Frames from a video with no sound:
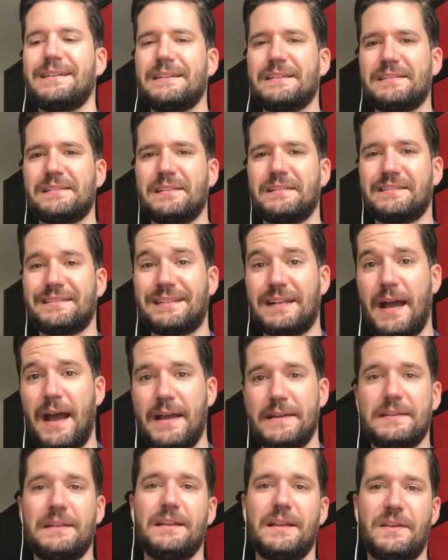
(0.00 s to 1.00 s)
sind
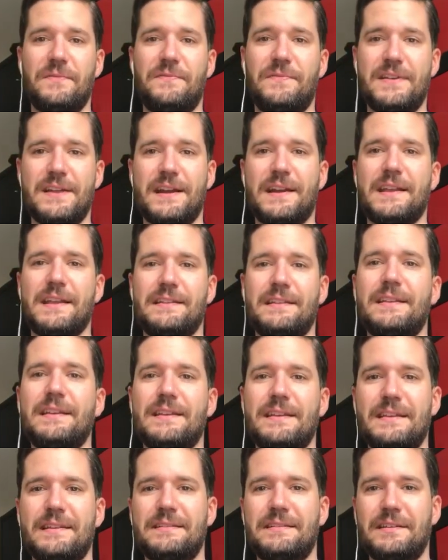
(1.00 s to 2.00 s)
keinerlei Ferien
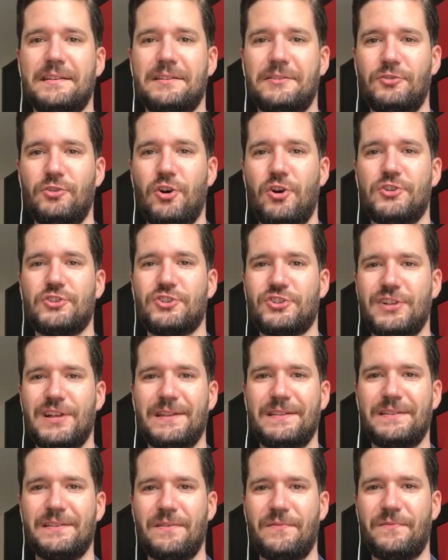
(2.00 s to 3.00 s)
in
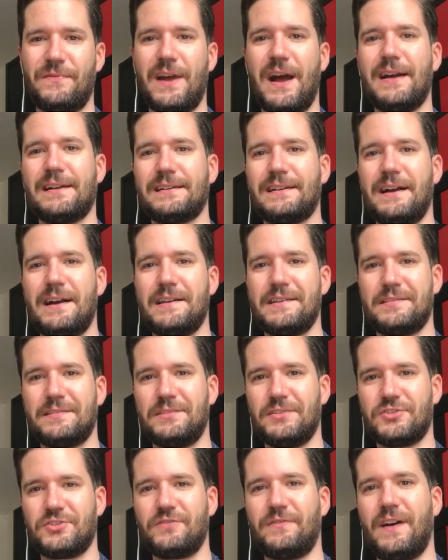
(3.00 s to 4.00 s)
Deutschland, Frankreich,
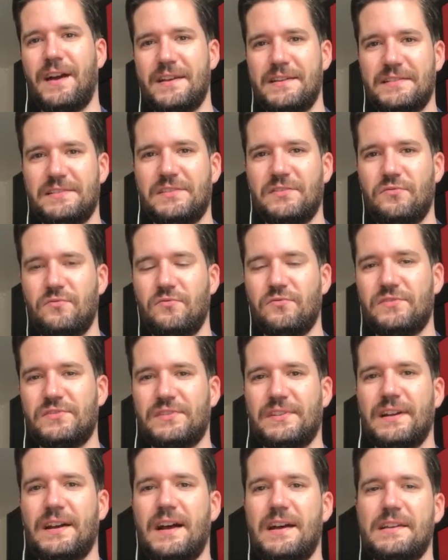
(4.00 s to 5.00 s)
der Schweiz,
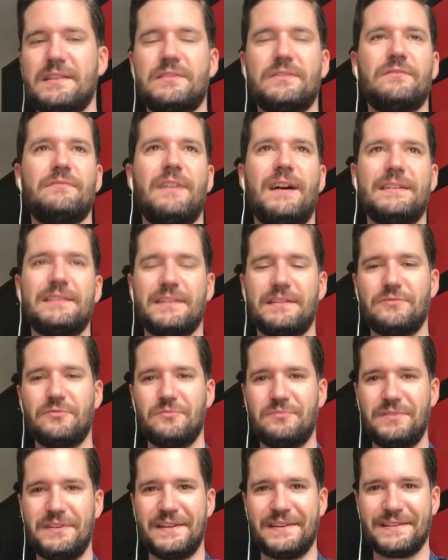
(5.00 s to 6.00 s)
Österreich und weiteren
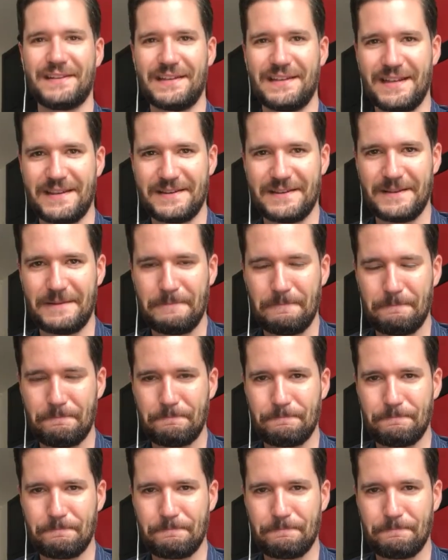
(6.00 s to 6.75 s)
umliegenden Ländern.